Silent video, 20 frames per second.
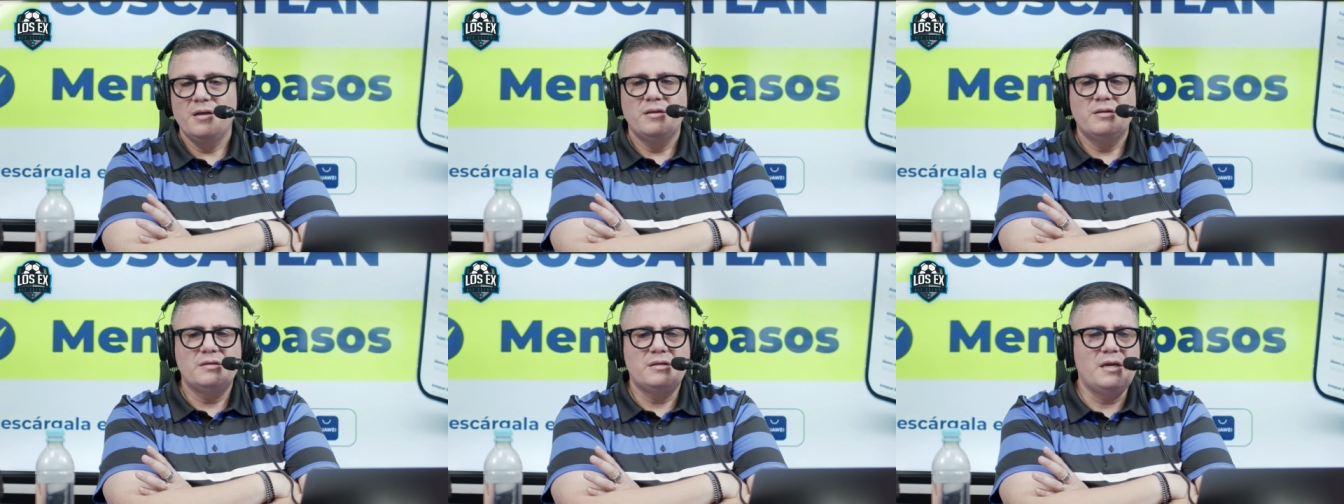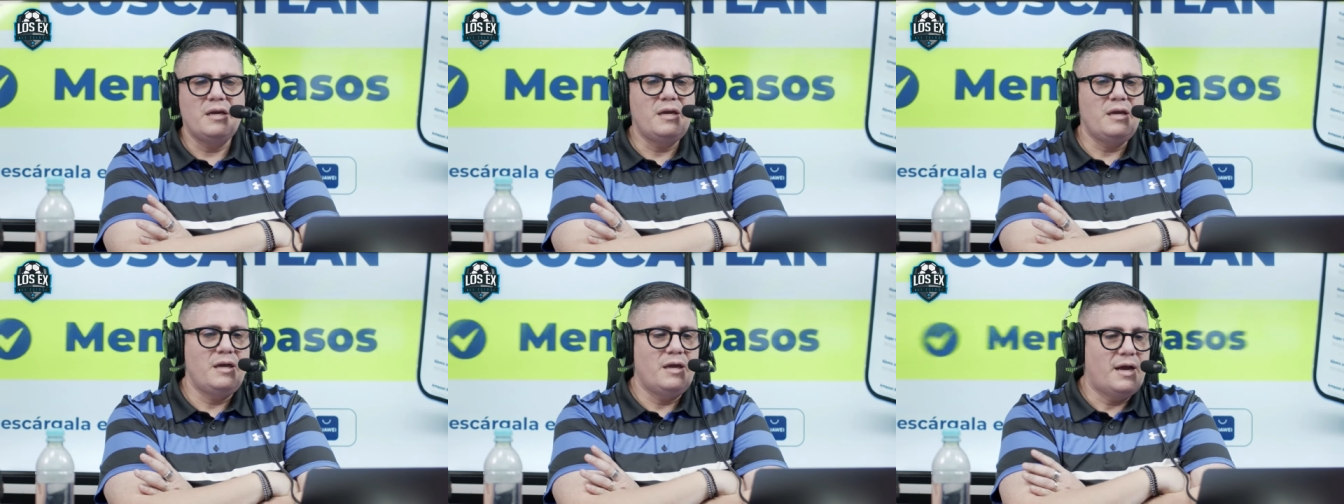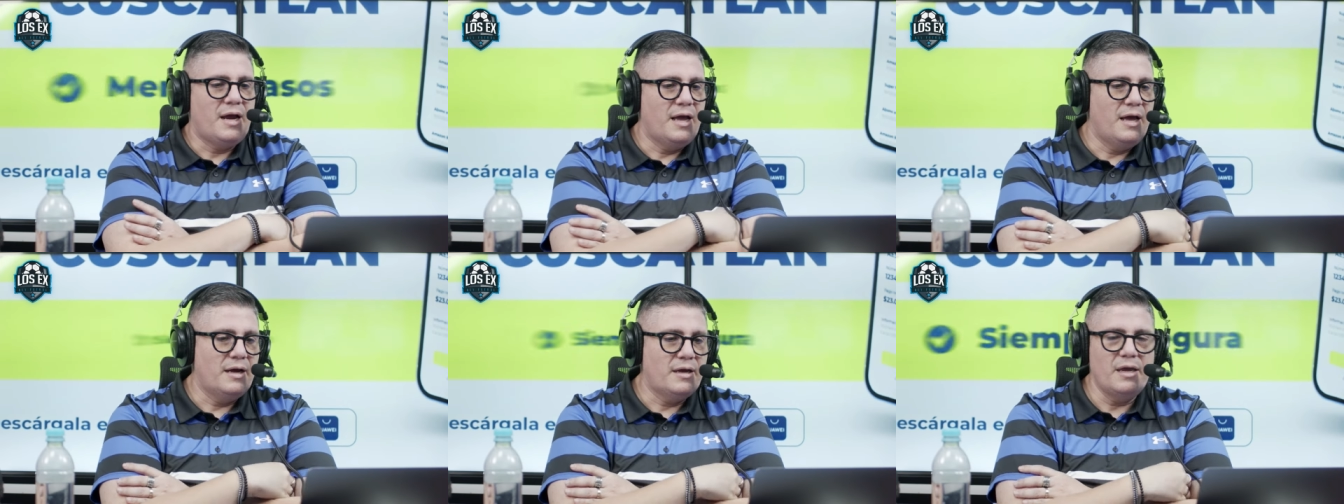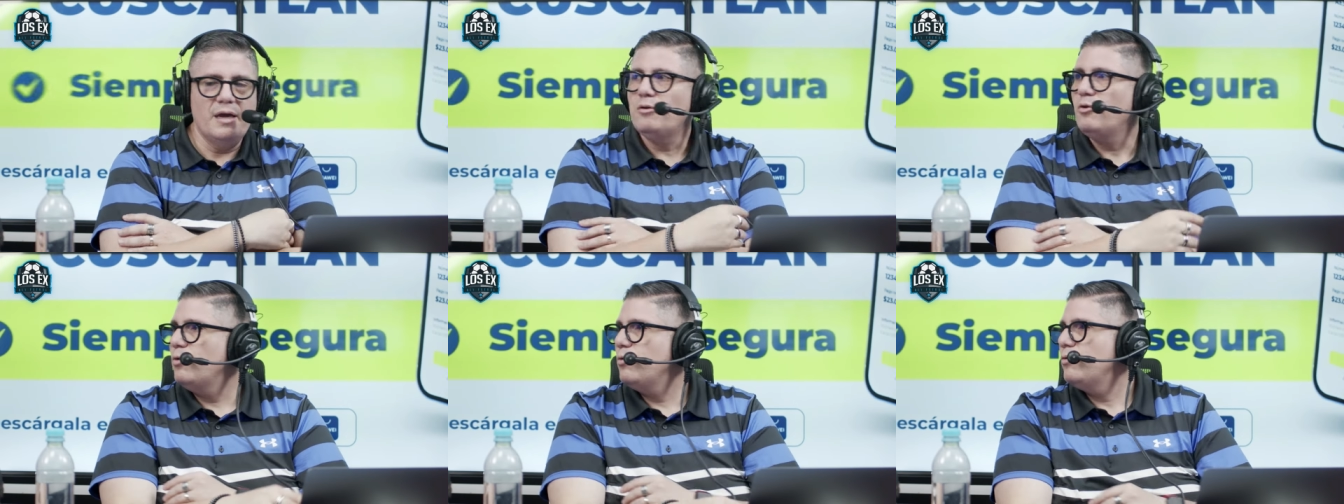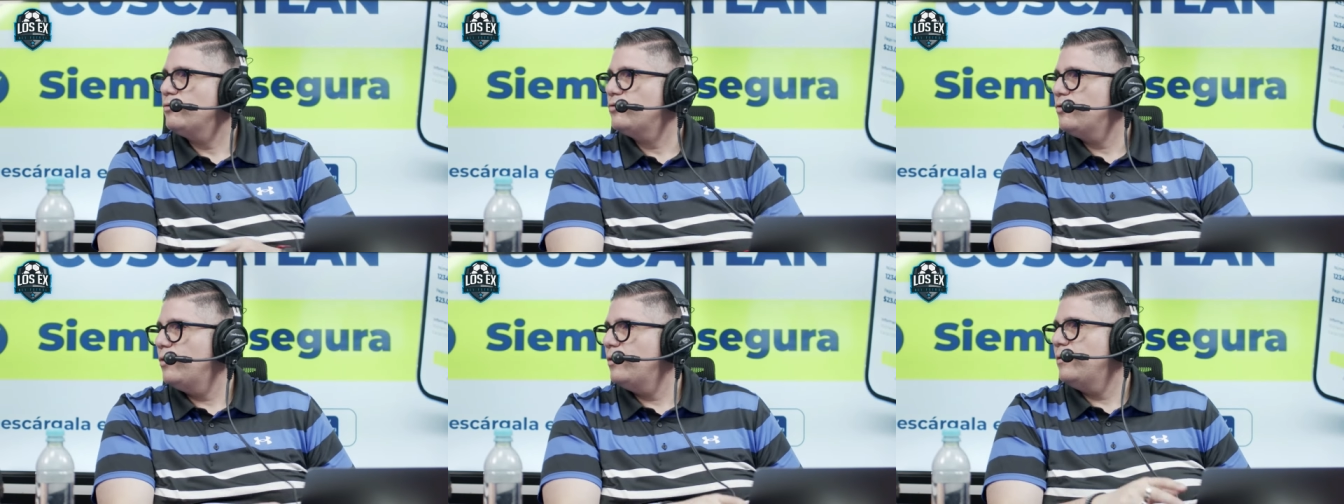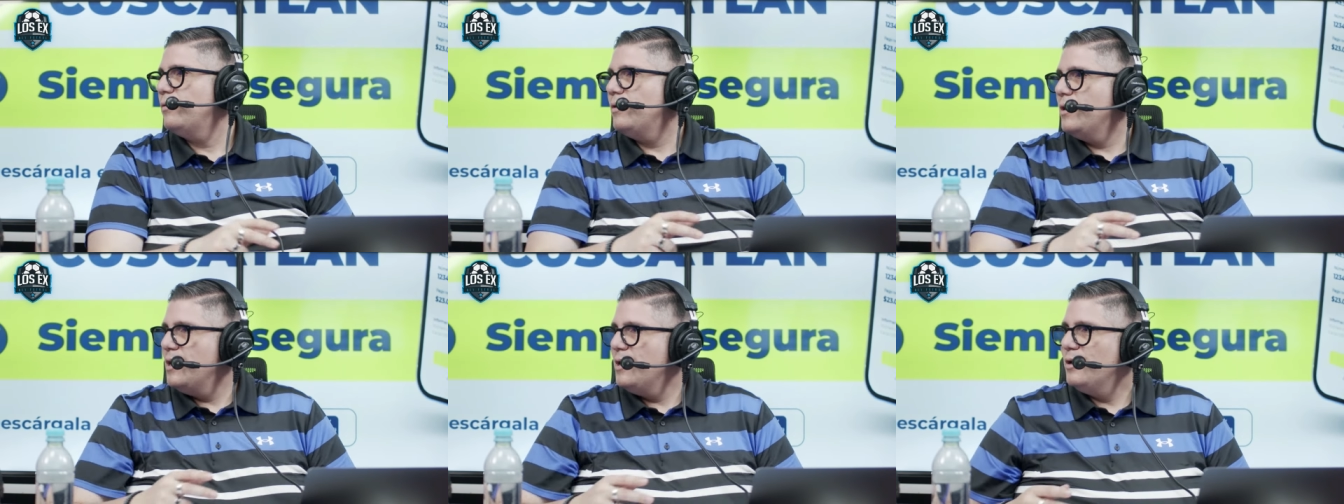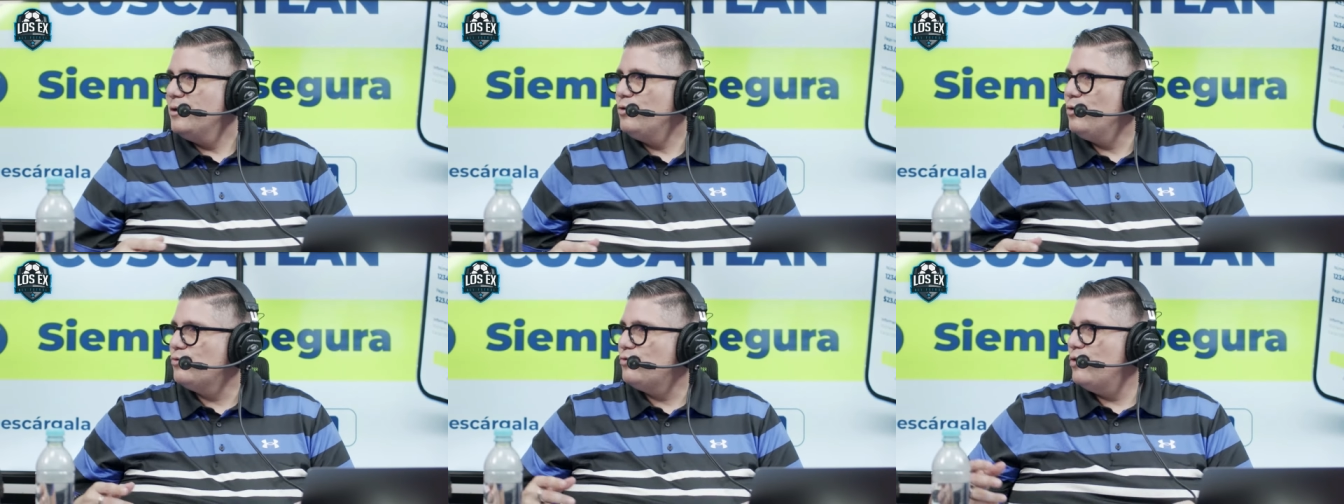Sí, y cada quien, yo no soy,
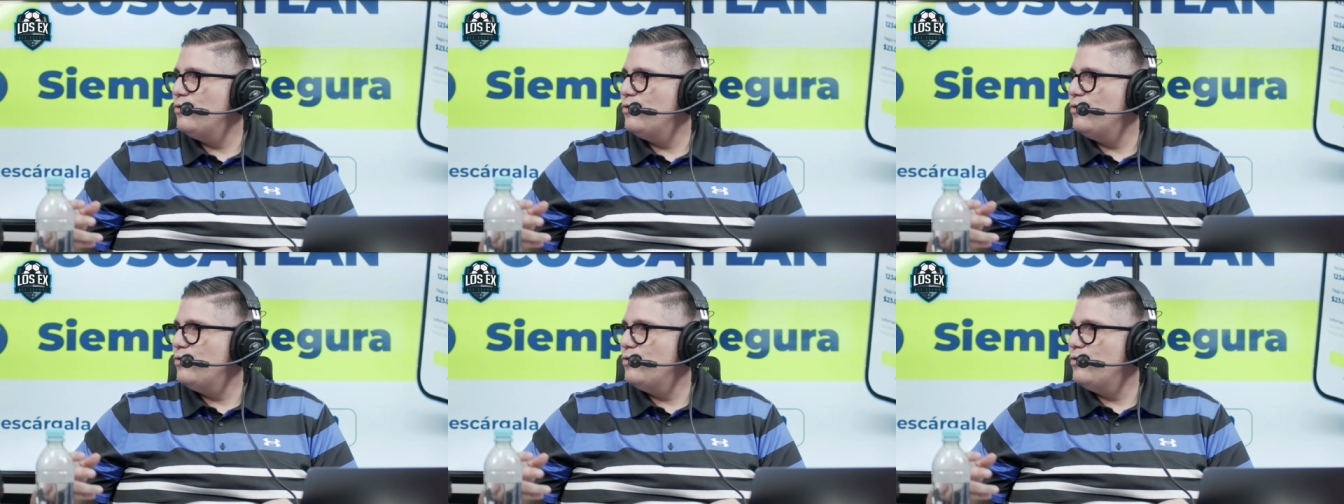yo